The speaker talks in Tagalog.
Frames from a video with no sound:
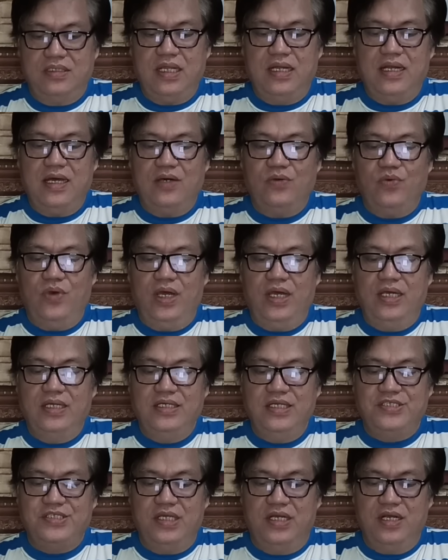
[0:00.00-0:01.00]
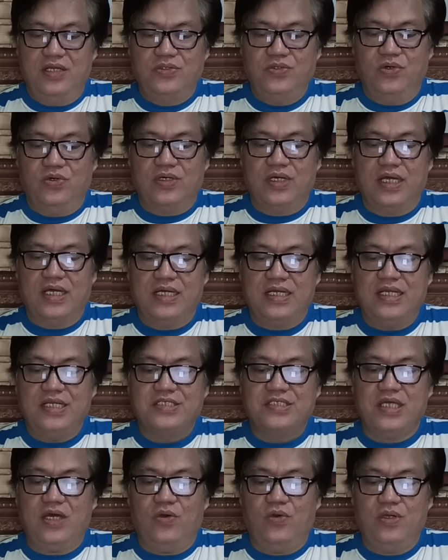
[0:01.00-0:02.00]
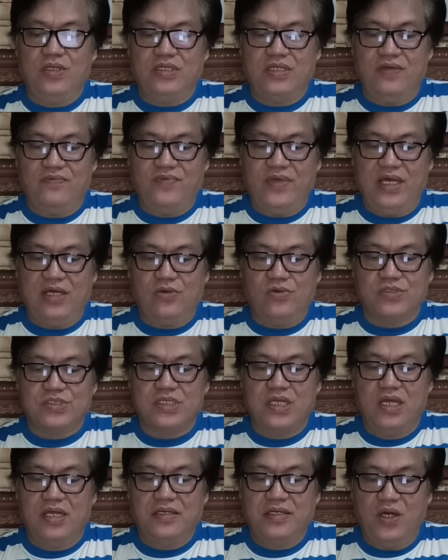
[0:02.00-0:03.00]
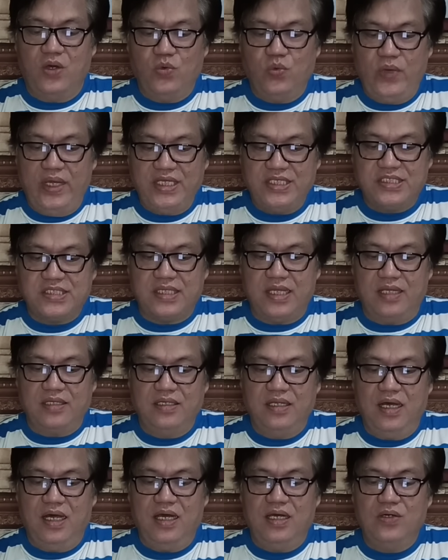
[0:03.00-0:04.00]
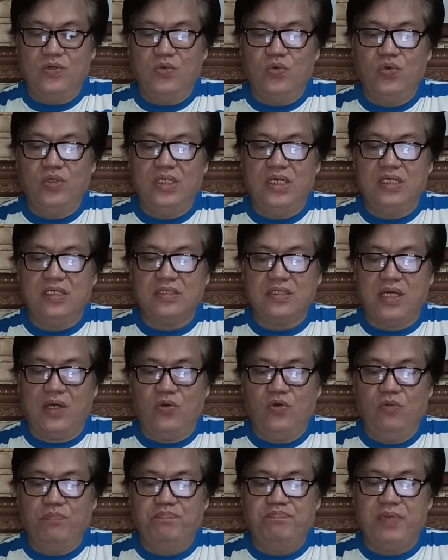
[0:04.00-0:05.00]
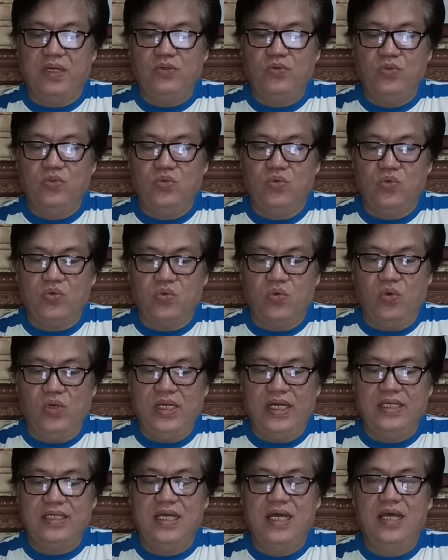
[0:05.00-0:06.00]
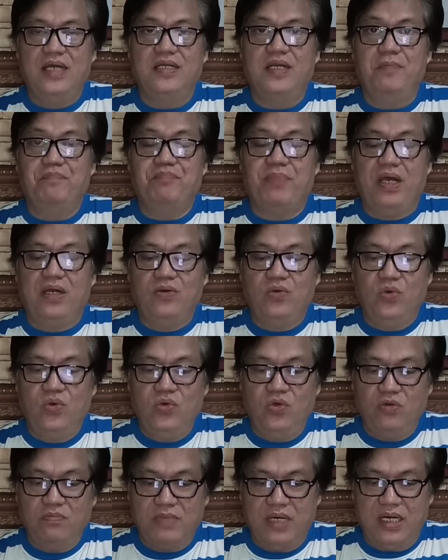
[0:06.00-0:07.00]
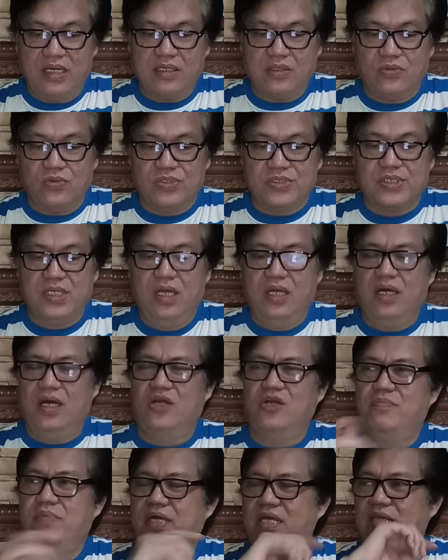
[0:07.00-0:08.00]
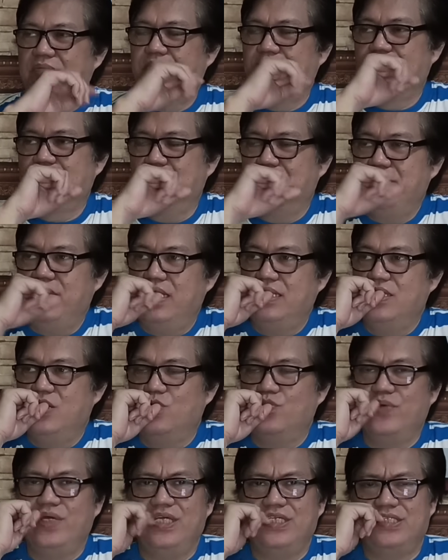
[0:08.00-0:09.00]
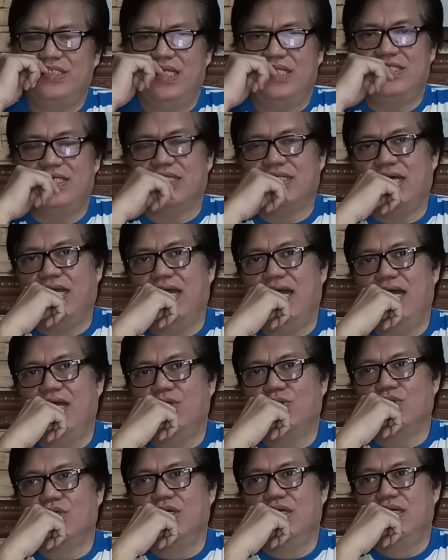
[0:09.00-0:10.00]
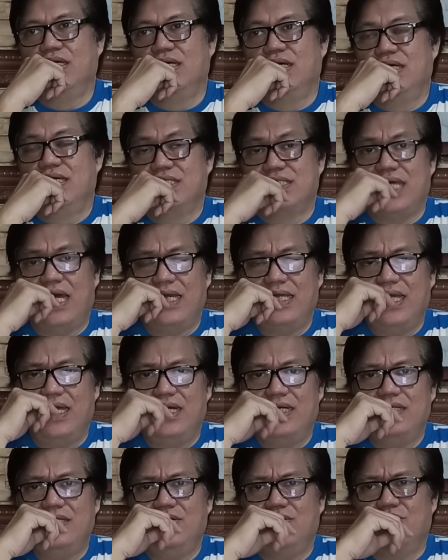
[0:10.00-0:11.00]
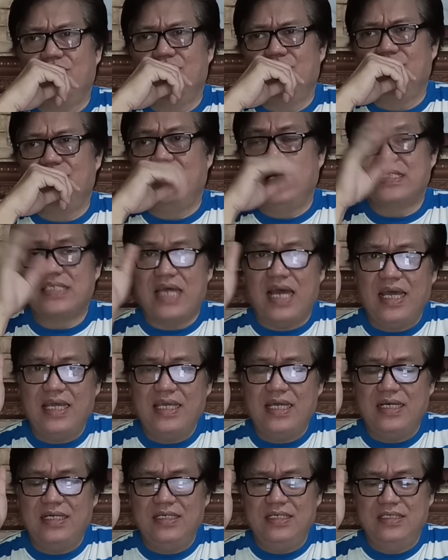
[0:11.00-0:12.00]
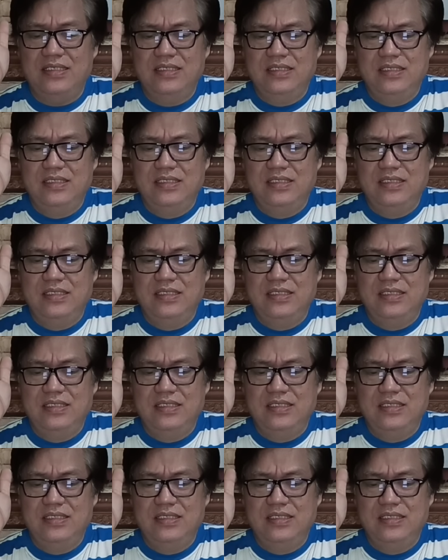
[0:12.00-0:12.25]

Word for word: Tinawag ni Senador Risa Conteveros na wasted ang unang taong panunungkulan ni Pangulong Marcos. Ano ba ibig sabihin ng wasted sa Tagalog? sayang or nasayang.